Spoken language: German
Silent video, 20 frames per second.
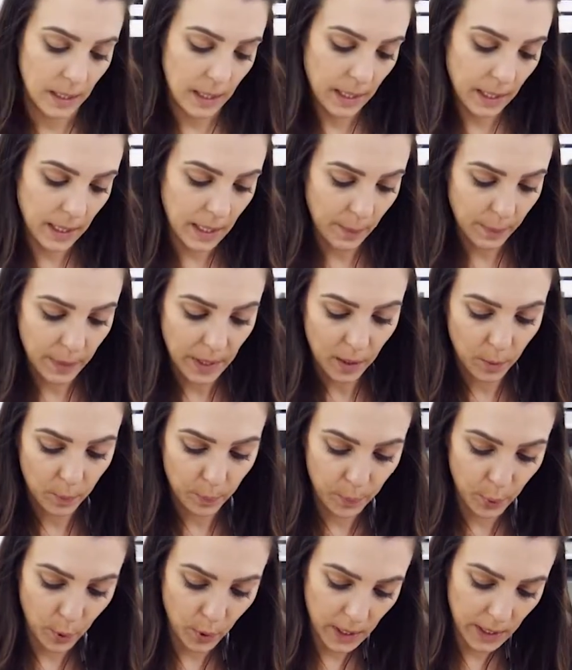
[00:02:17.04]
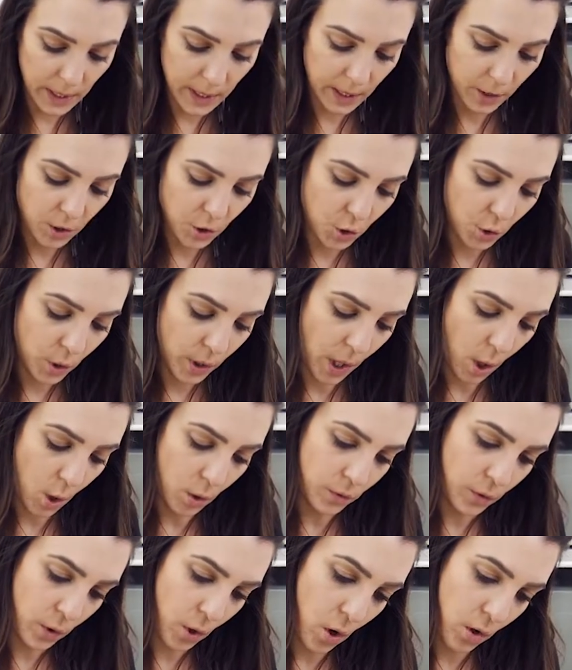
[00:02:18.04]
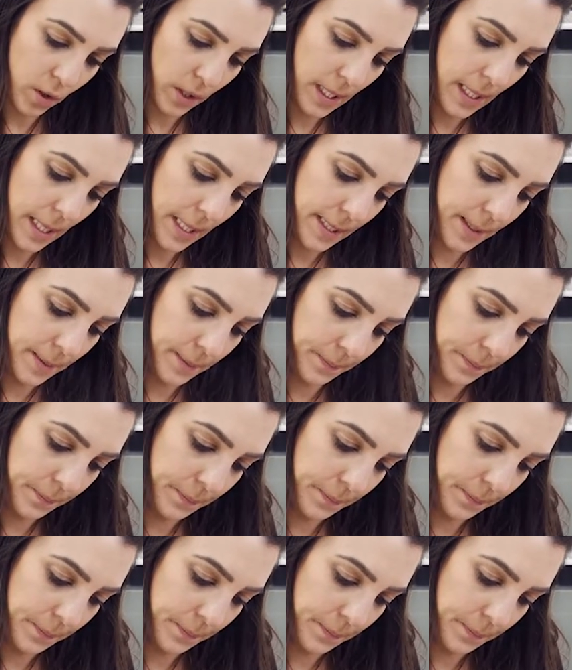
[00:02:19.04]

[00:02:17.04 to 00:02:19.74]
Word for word: Ich habe den Pudding jetzt schön aufkochen lassen